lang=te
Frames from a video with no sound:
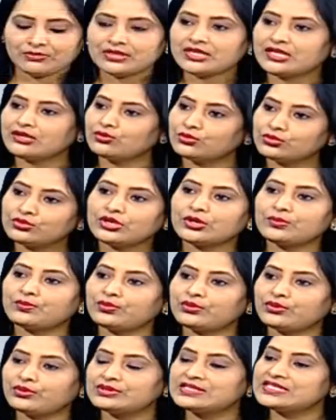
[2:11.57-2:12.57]
ఏమన్నా
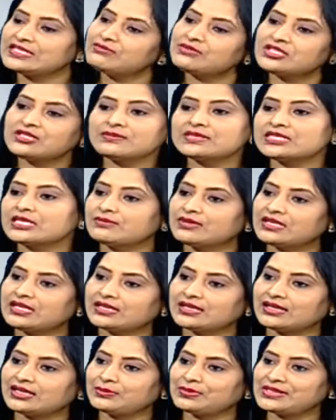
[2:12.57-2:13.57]
ఉన్నప్పుడు సిమ్టమ్స్ ఏమన్నా
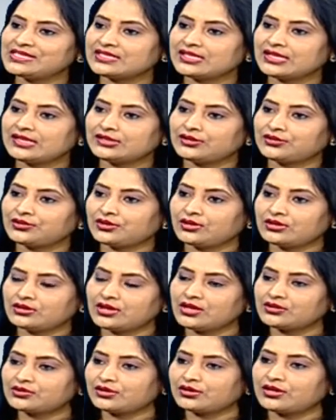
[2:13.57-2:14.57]
కనిపిస్తాయంటే
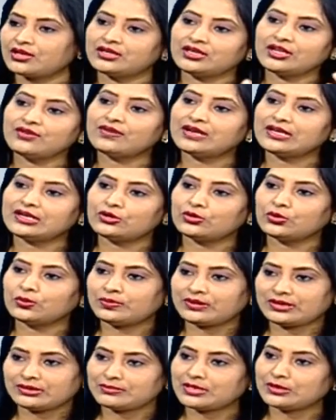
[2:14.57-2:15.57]
డాక్టర్ గారు అంటే వాళ్ళ
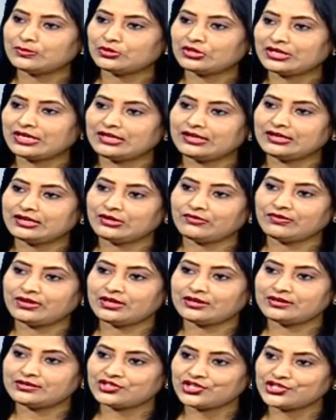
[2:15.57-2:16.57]
లోపల మామూలుగా ఇలాంటివి
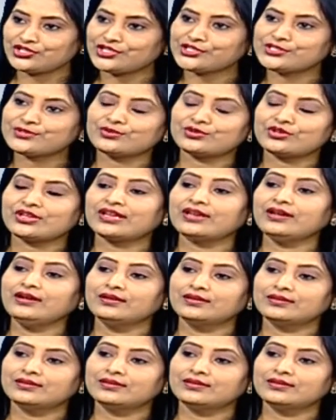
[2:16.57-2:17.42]
చేంజెస్ ఉంటాయా